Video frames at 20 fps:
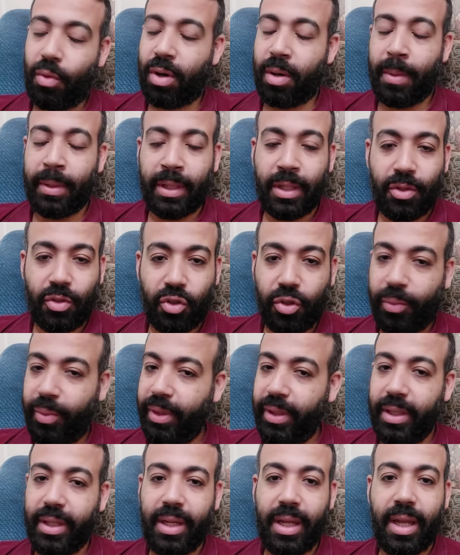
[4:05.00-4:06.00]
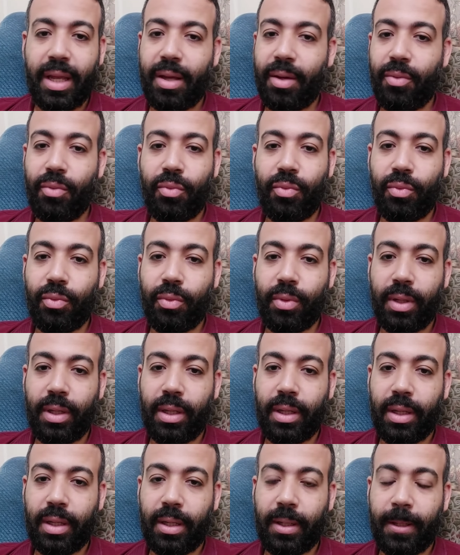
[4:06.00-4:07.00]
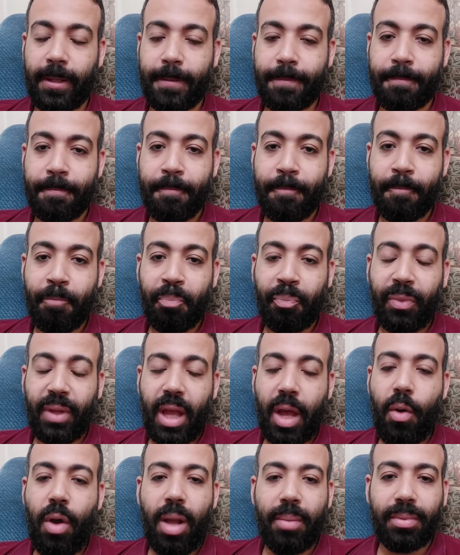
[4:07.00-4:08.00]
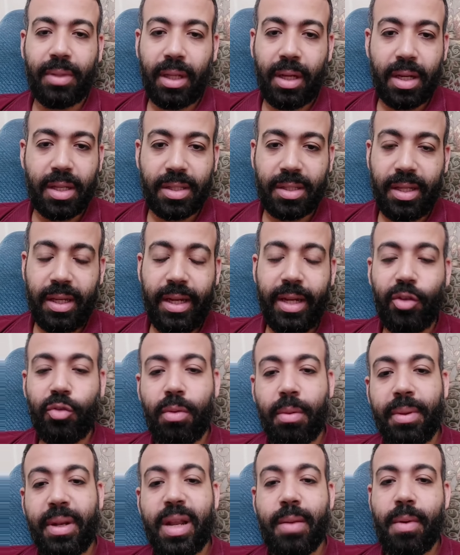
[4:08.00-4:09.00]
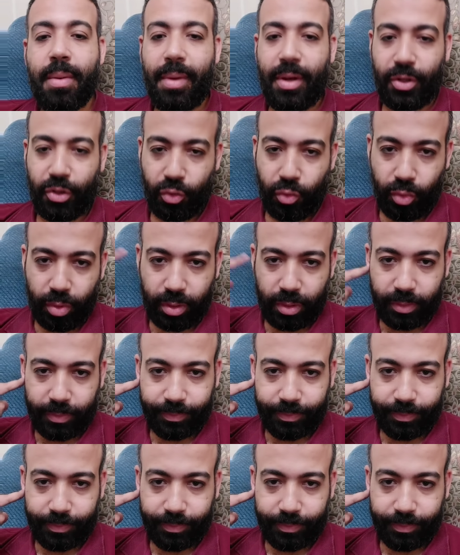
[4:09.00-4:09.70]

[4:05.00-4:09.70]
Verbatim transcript: او رمضان صبحي او آه، او عبد الله السعيد وما بين امام عاشور